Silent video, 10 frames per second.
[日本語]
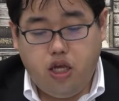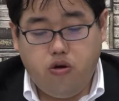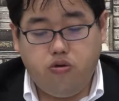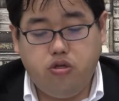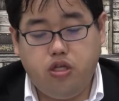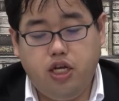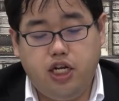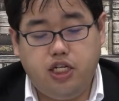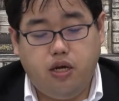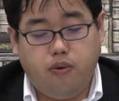で、論述に
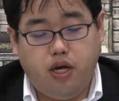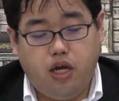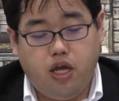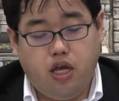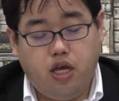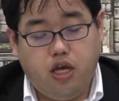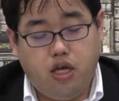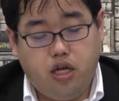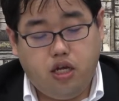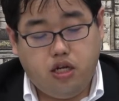関しては、まあ
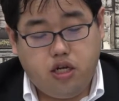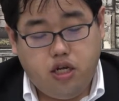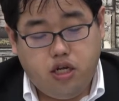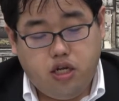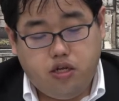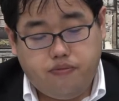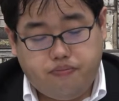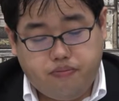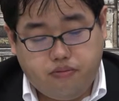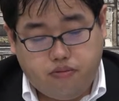
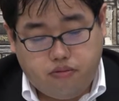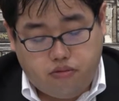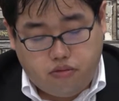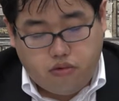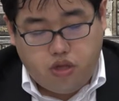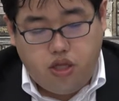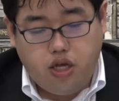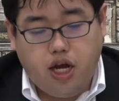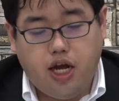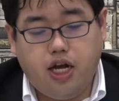
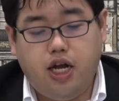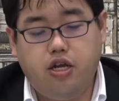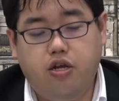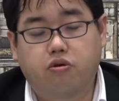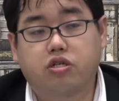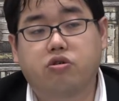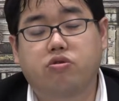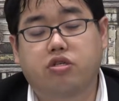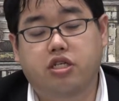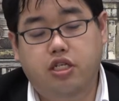えー、考える日本史
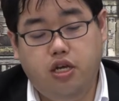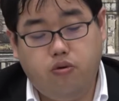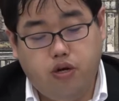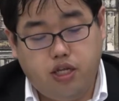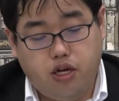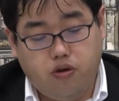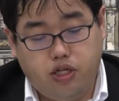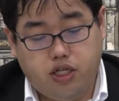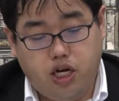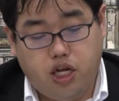論述ですね、この辺りを
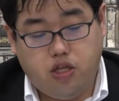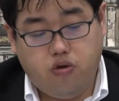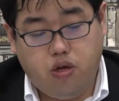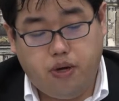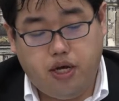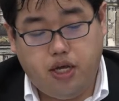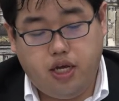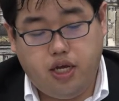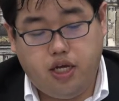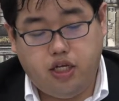しっかりやっておけば、
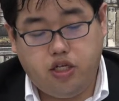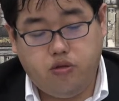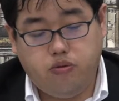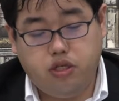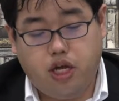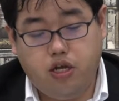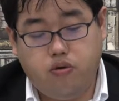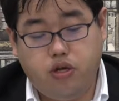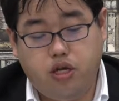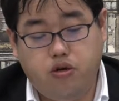えー、十分対
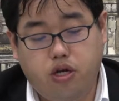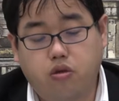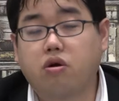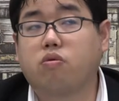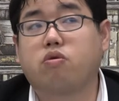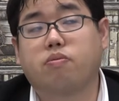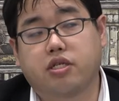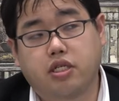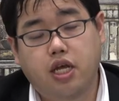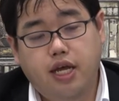応できるかとは思いま
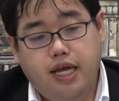す。